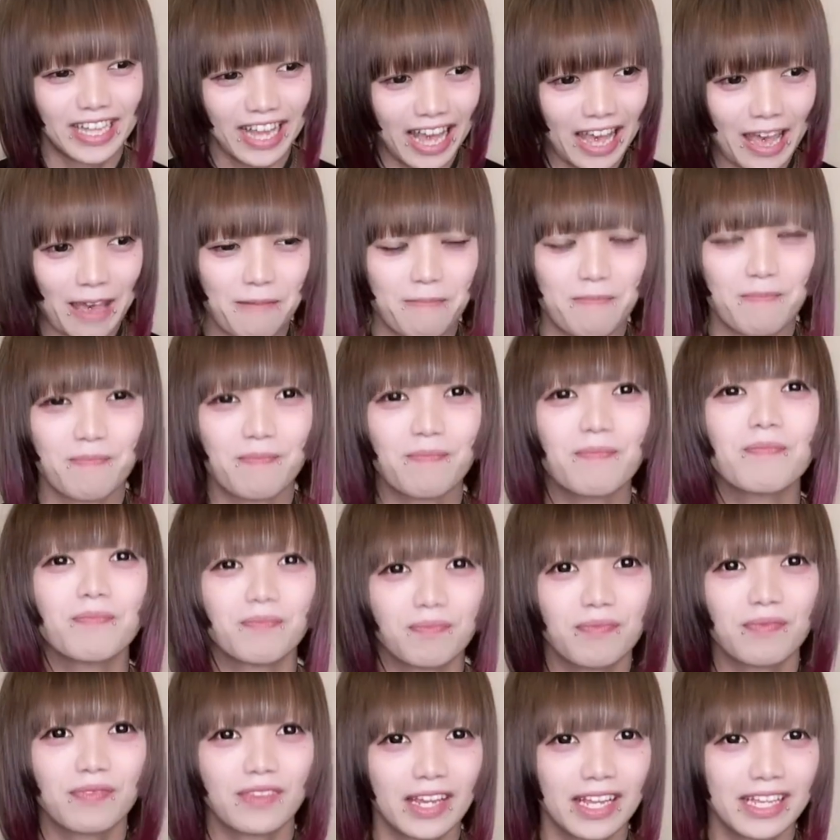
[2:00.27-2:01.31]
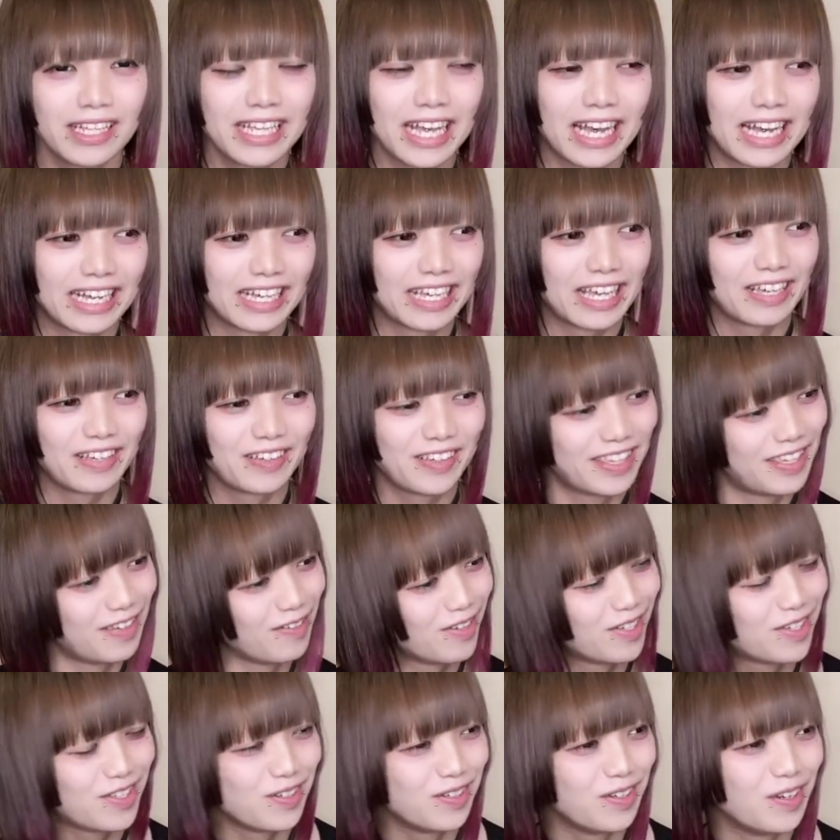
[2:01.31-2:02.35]
で、じゃあ
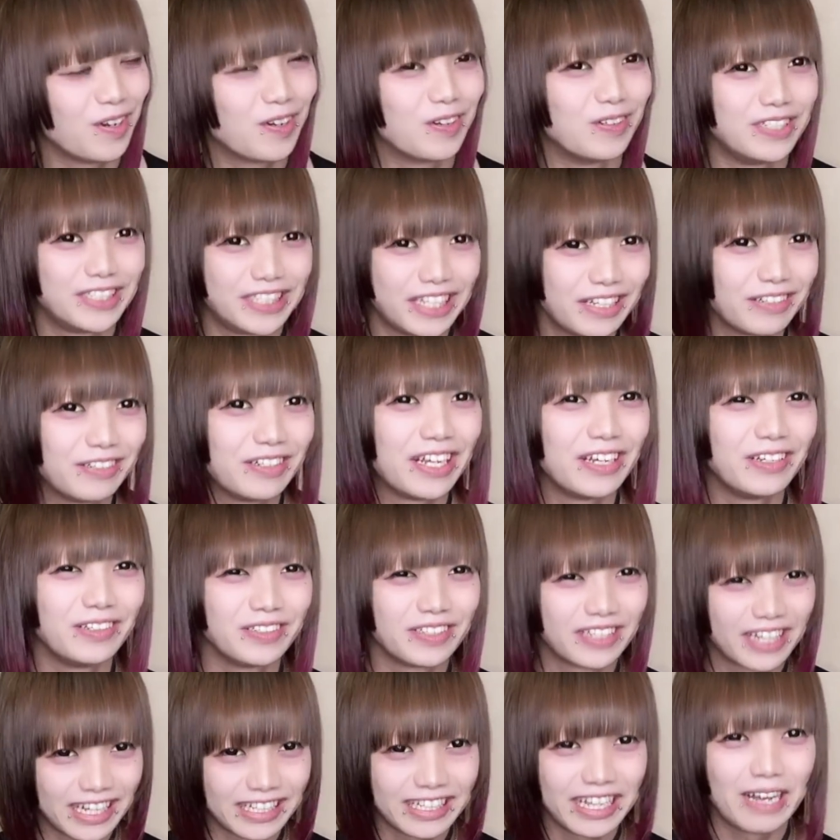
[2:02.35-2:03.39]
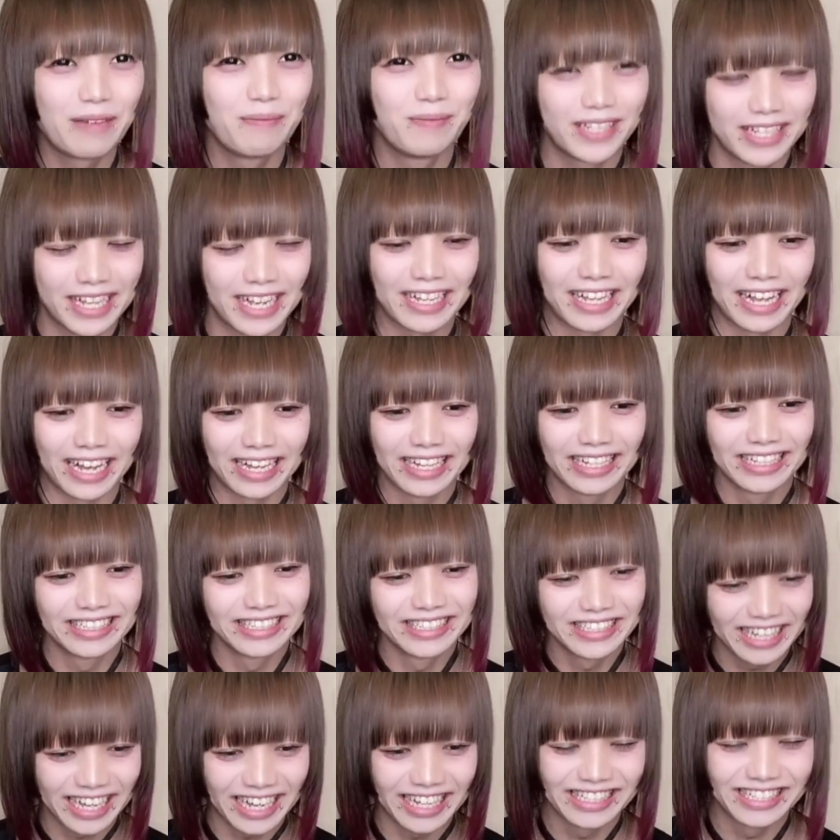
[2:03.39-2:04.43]
吸収よくしてくれるんかなみたいな
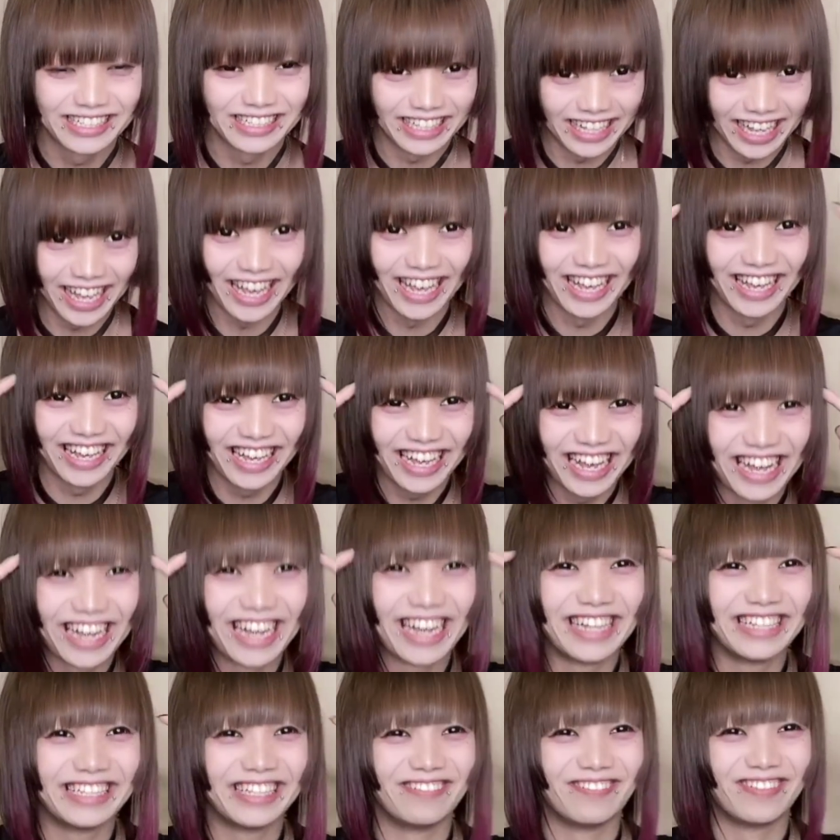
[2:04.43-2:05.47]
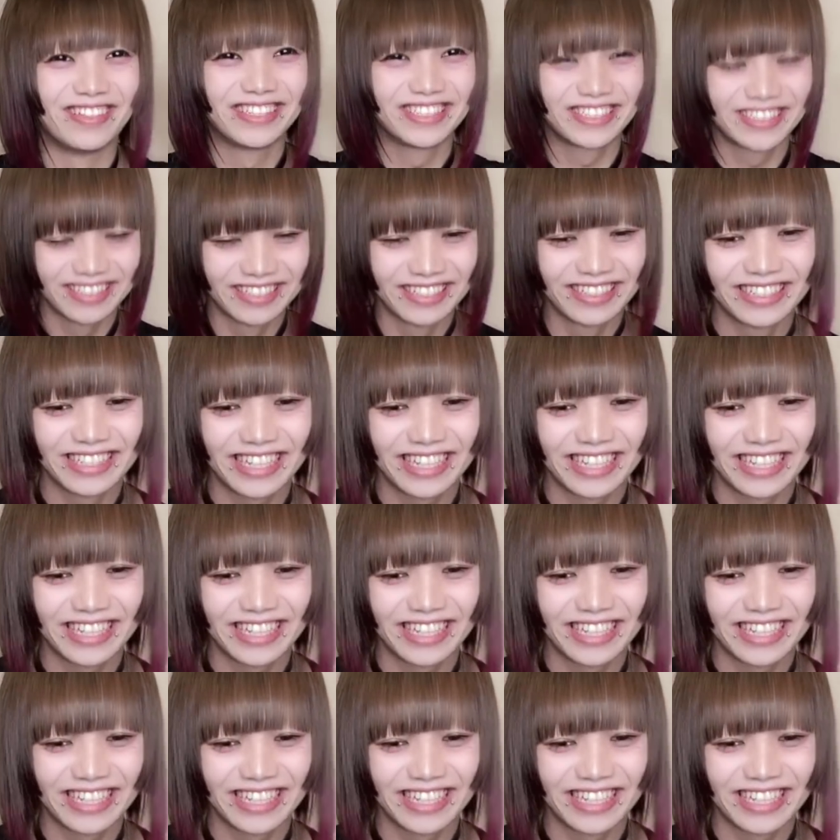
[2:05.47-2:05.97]
感じで考えてます。